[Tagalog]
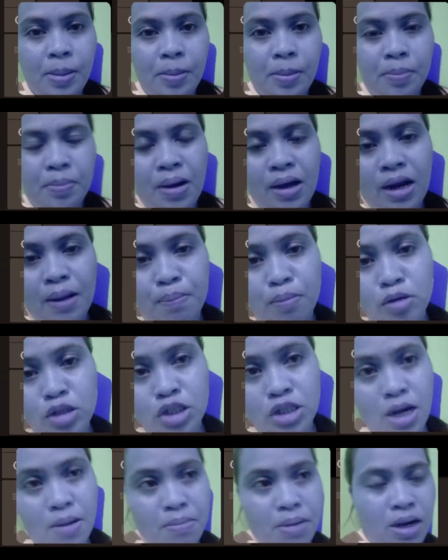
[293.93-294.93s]
para po
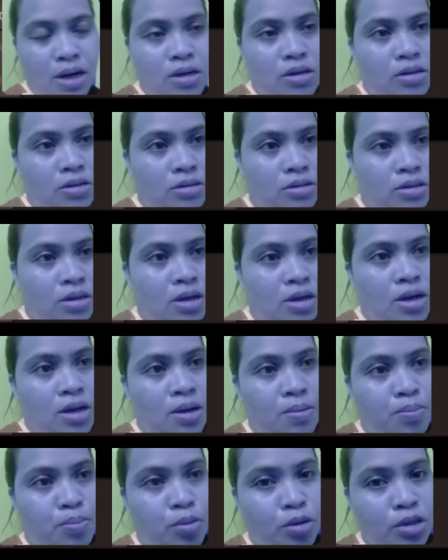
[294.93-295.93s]
siya maano,
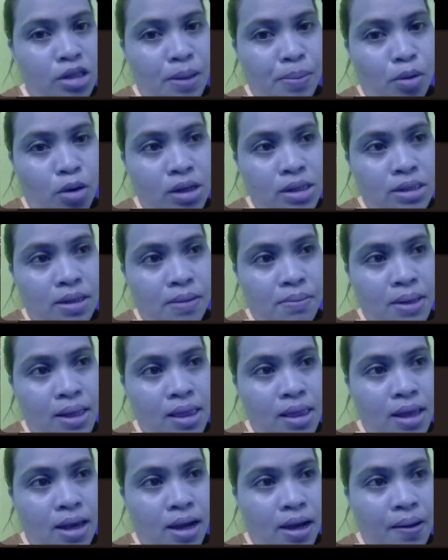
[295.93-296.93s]
punta po kayo sa
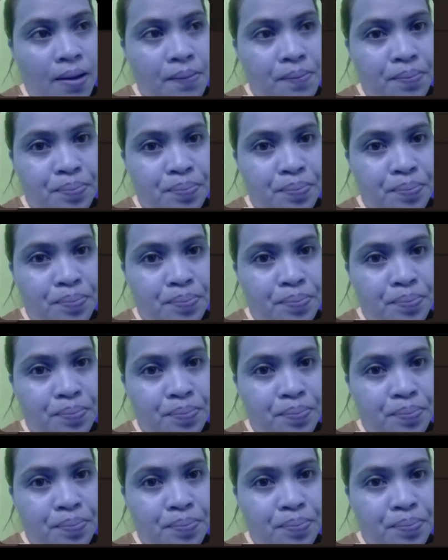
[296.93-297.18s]
media.